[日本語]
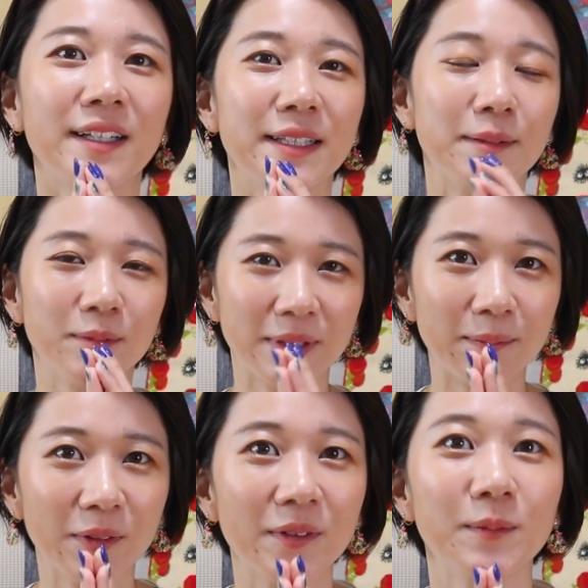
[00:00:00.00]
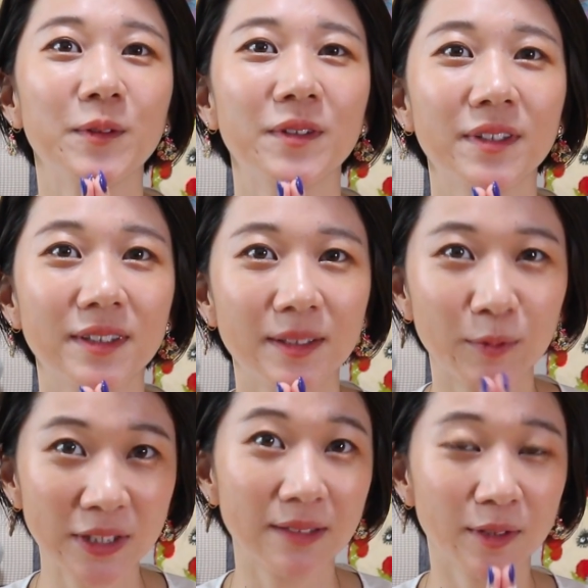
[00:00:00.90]
いやもうでももう
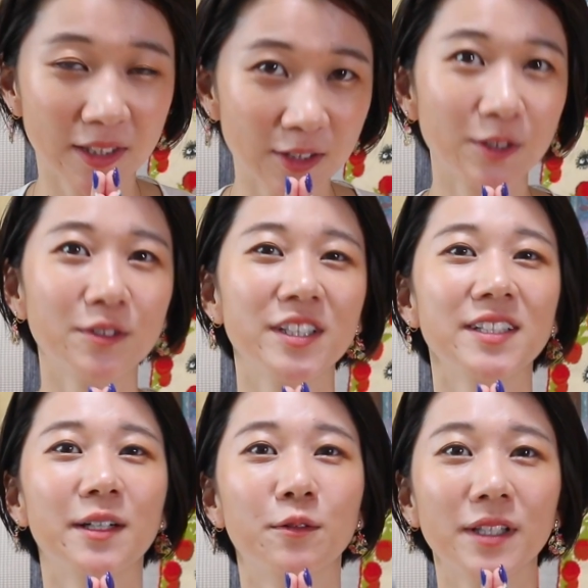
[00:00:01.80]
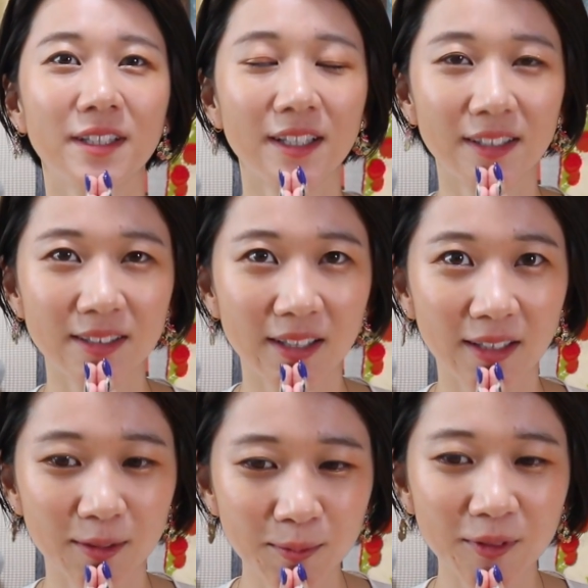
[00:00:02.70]
もう収録はしっかり終わったんです
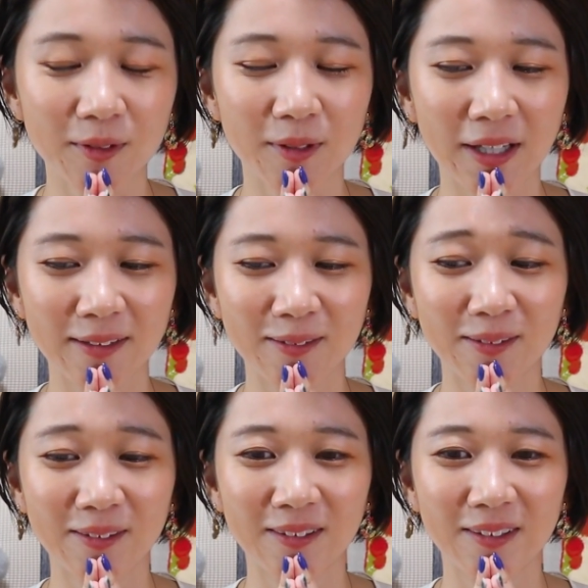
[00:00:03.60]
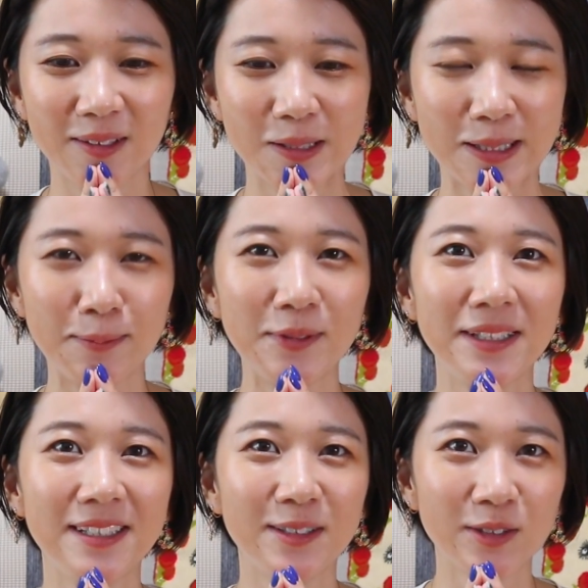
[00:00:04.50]
けれどもあのー、
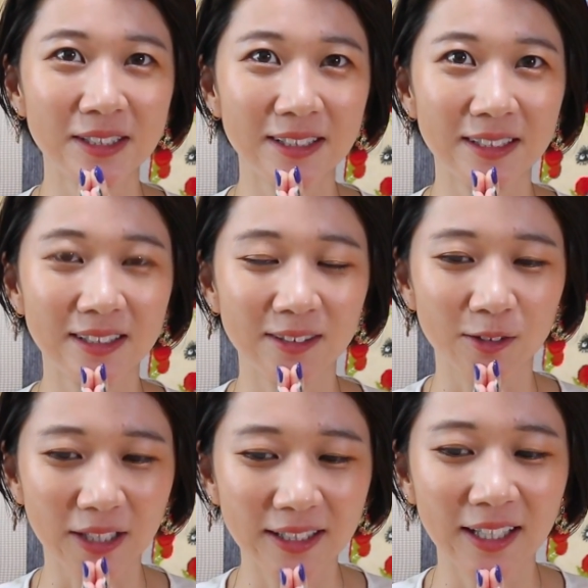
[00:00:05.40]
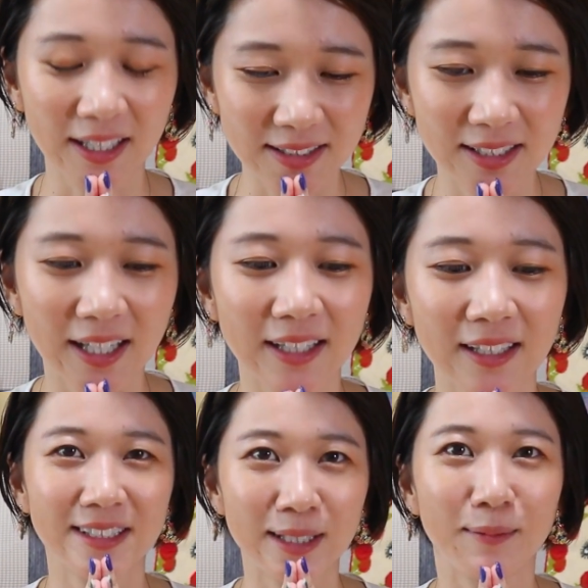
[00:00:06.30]
ジブリ女子の名に恥じない
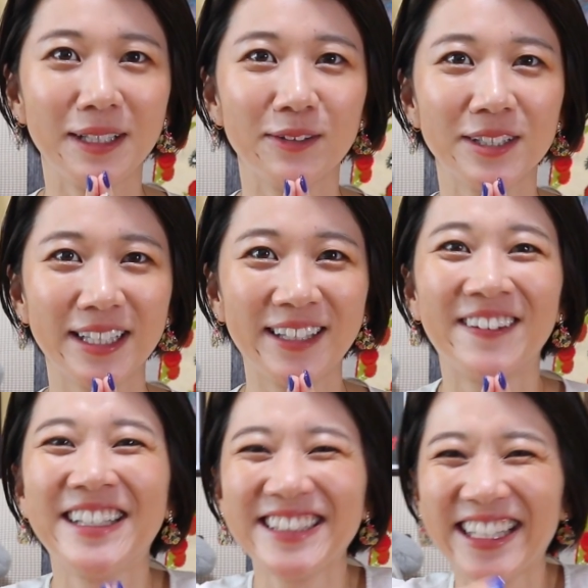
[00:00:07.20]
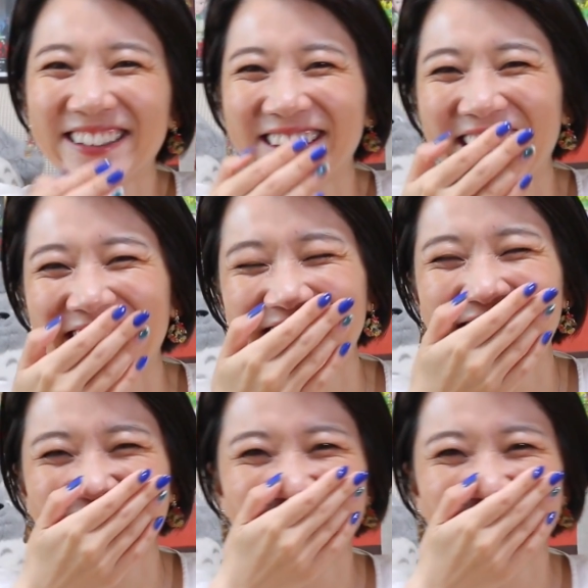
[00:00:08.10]
喋りをしてきましたので